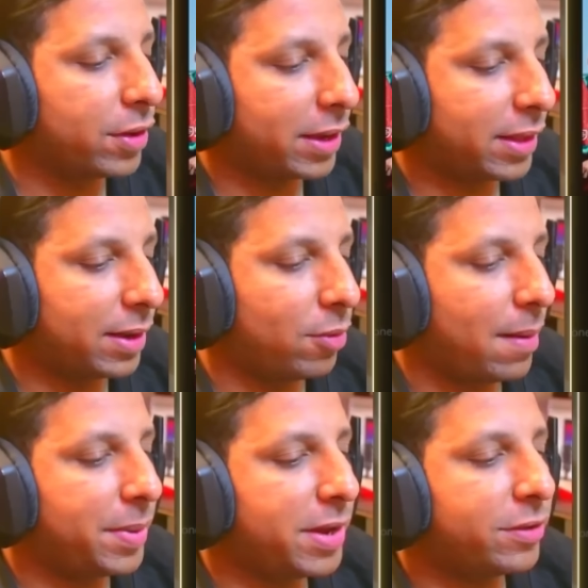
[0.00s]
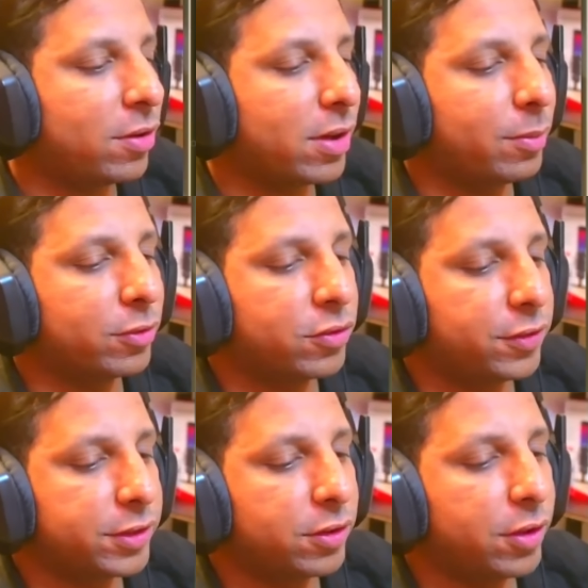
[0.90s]
Aquí tenemos a Bicho, que puso su
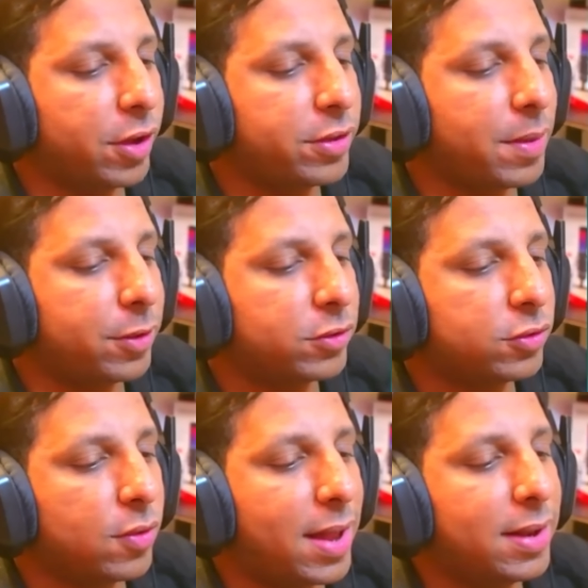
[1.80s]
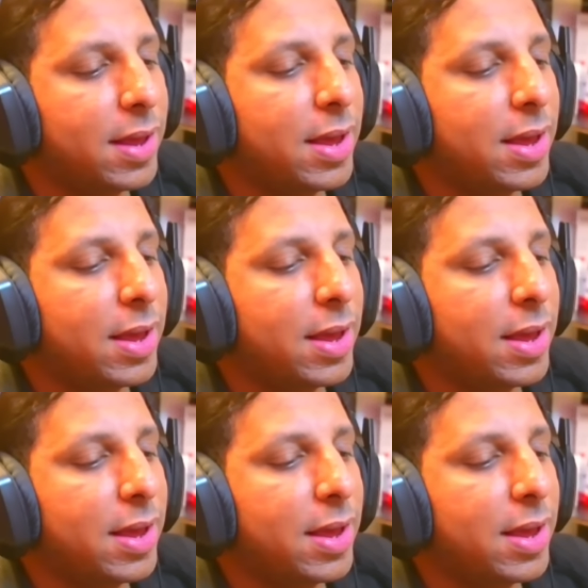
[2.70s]
fotico de hoy de Portugal.